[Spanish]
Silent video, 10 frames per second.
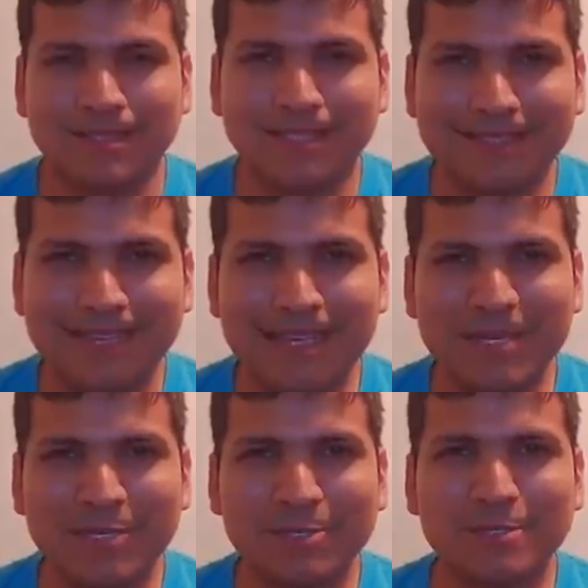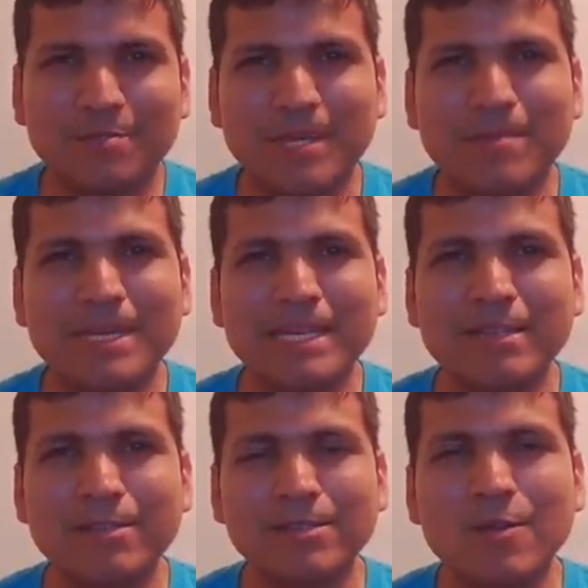¿Qué tal amigos?
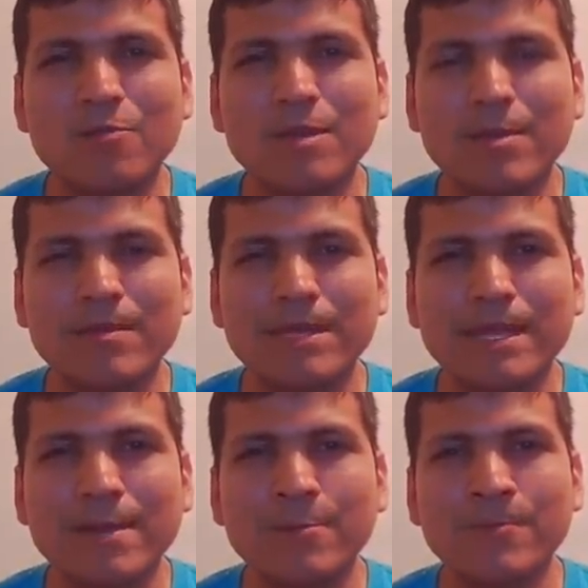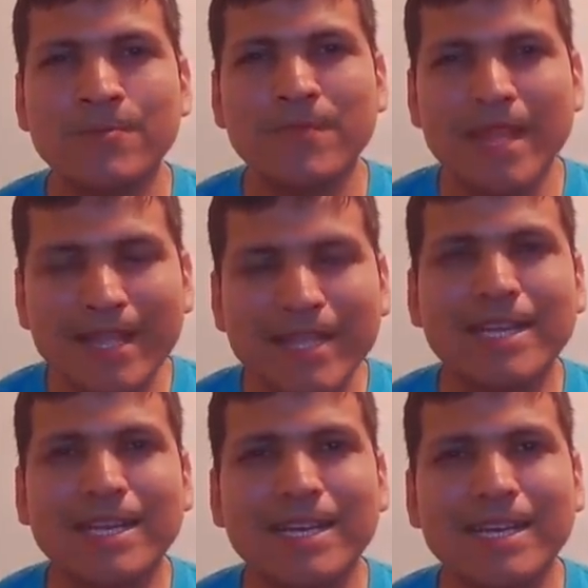Bienvenidos a un nuevo video en el
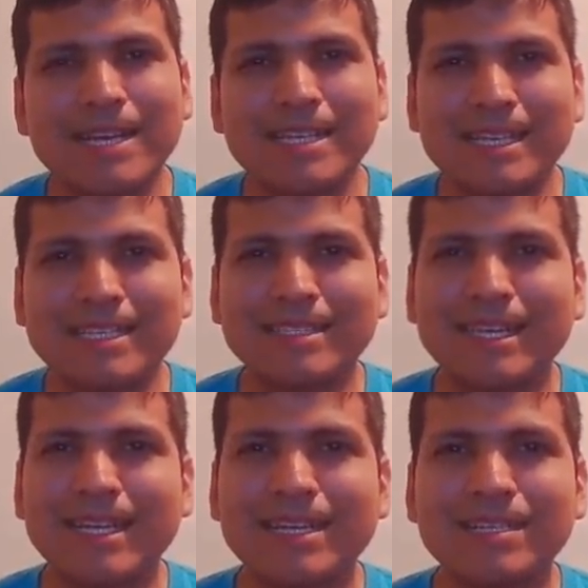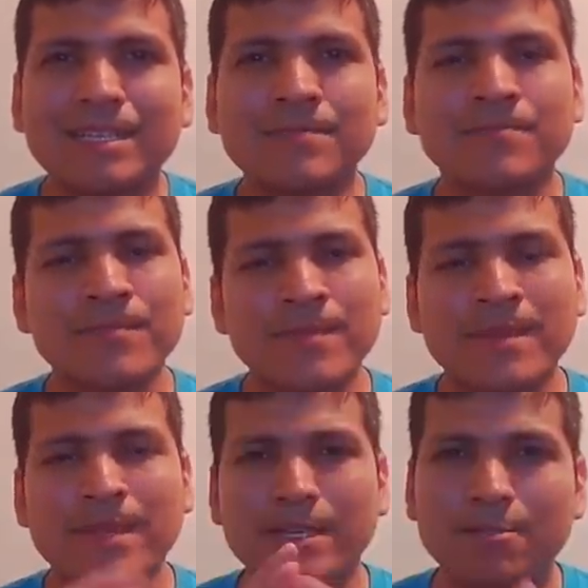canal Ajedrez de Élite.
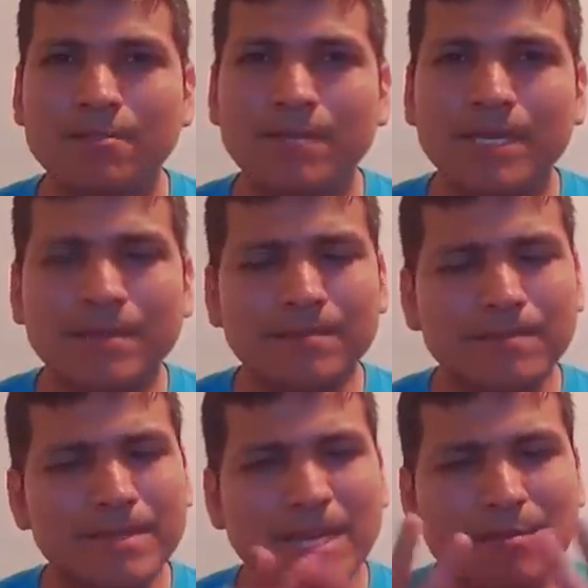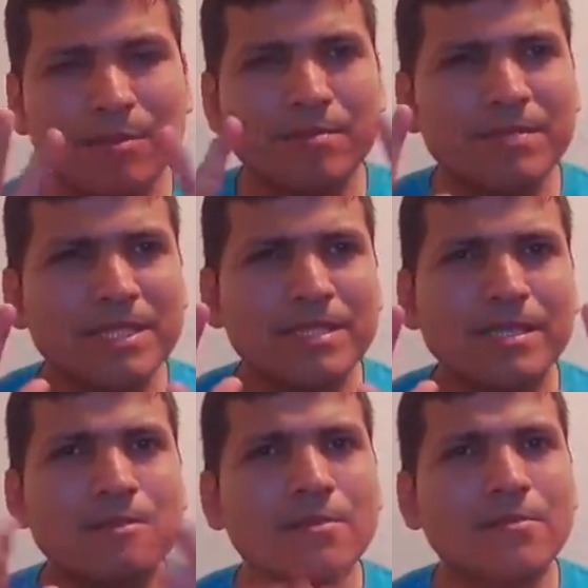Estuve, digamos,
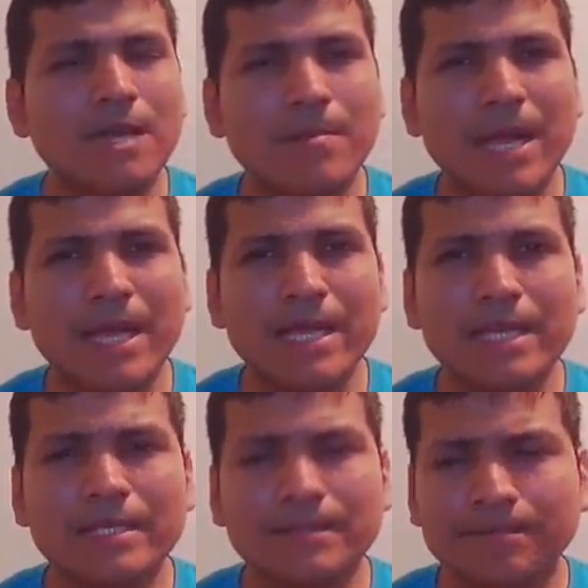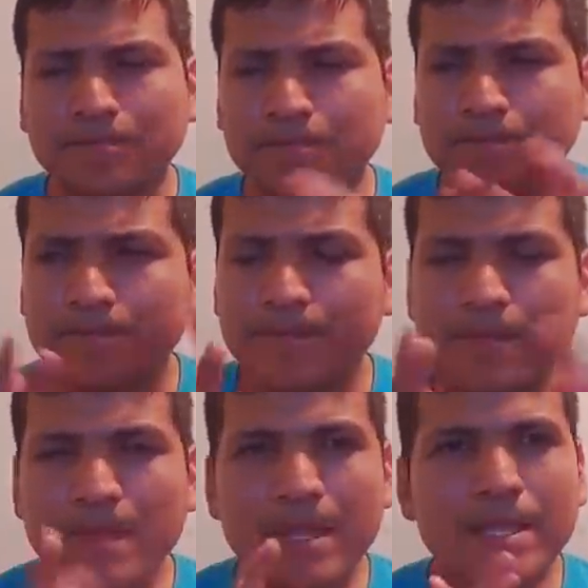visitando algunas páginas
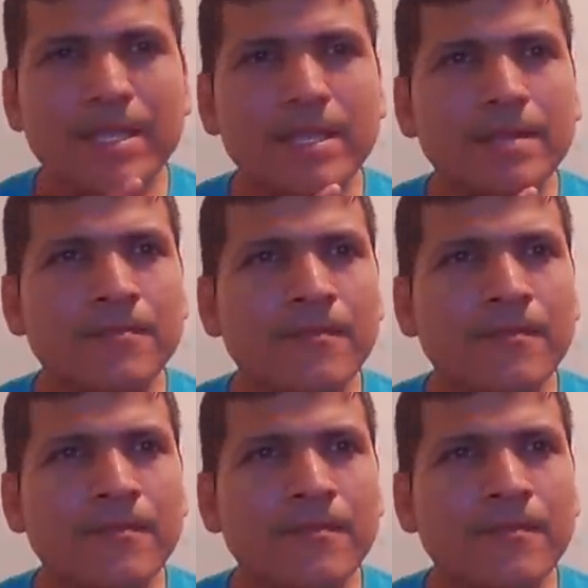y